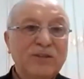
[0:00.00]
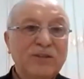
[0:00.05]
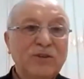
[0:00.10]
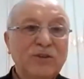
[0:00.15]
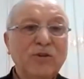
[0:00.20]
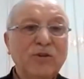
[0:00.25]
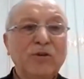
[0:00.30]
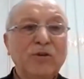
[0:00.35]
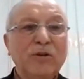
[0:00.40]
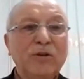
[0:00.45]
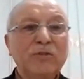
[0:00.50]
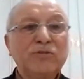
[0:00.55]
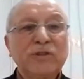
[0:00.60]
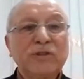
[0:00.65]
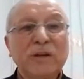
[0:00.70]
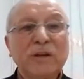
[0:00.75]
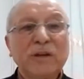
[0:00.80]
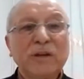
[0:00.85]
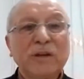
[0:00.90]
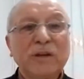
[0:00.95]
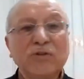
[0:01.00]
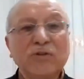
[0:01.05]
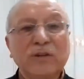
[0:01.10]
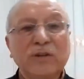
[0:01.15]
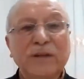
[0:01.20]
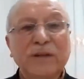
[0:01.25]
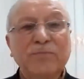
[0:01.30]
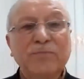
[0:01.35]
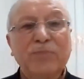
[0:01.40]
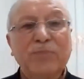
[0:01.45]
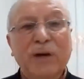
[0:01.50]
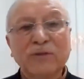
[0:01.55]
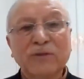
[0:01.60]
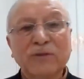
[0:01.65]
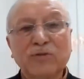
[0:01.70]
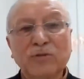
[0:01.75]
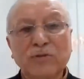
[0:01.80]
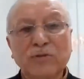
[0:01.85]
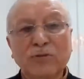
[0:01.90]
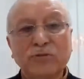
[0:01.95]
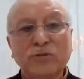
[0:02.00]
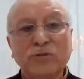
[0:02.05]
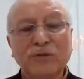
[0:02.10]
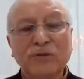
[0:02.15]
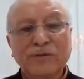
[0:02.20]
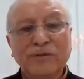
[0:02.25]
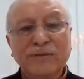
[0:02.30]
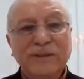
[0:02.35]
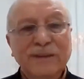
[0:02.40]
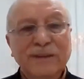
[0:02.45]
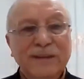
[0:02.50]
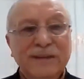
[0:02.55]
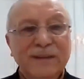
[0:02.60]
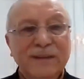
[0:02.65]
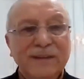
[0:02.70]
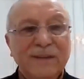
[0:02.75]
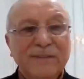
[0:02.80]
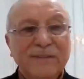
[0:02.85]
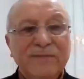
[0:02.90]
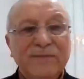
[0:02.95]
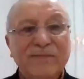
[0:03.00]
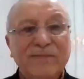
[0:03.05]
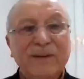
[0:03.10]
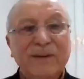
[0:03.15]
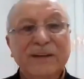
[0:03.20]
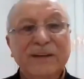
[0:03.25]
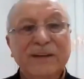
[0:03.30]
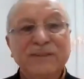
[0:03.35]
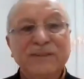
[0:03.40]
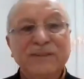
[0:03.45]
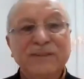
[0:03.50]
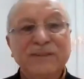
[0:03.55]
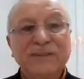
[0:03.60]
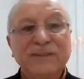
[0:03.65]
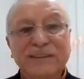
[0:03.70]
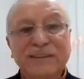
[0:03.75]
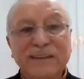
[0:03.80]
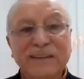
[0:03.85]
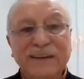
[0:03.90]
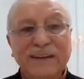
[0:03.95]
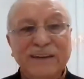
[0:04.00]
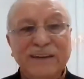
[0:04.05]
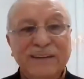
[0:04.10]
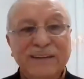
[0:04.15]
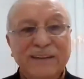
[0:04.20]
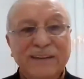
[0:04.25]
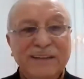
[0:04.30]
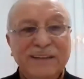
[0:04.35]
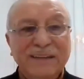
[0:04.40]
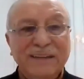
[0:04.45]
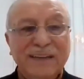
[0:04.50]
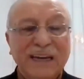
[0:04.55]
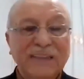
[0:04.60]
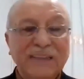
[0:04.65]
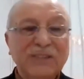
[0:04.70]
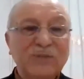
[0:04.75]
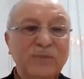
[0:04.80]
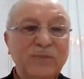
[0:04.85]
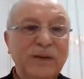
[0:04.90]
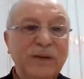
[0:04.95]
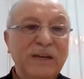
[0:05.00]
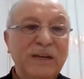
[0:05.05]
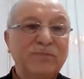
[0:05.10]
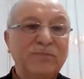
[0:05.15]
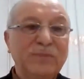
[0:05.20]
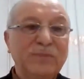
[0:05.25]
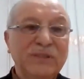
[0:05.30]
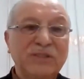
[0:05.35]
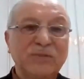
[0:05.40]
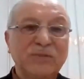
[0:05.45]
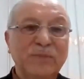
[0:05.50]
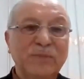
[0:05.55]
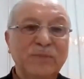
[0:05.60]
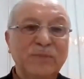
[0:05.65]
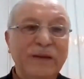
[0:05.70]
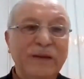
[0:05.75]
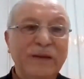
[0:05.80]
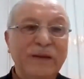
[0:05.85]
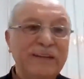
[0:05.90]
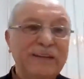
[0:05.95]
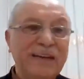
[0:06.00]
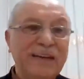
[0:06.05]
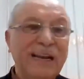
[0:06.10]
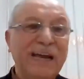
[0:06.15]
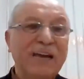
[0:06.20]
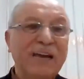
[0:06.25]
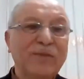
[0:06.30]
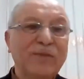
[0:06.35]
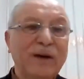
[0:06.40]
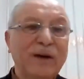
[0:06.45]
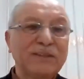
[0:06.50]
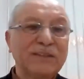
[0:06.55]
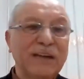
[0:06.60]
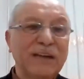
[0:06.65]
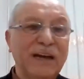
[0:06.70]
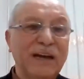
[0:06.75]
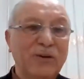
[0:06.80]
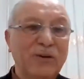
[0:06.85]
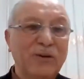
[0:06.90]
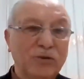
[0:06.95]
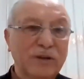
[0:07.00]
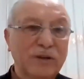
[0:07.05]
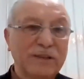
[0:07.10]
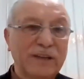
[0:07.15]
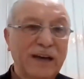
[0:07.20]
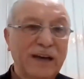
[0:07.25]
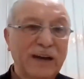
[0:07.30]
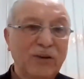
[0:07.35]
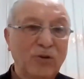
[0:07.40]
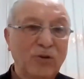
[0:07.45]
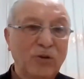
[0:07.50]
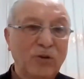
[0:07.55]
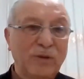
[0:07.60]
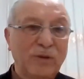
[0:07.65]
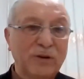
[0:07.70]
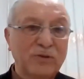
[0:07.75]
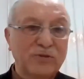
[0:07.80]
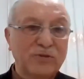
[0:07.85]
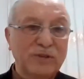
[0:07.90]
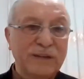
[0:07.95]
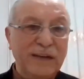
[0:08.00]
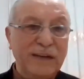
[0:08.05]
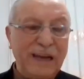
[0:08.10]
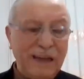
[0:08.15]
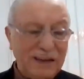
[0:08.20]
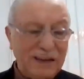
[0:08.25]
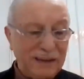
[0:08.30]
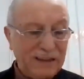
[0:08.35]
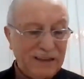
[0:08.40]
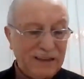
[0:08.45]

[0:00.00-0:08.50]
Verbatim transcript: Başlıyor ölçüye göre pantolonu, ve ceketi kesmeye, biçmeye gerek varsa o da dahil olmak üzere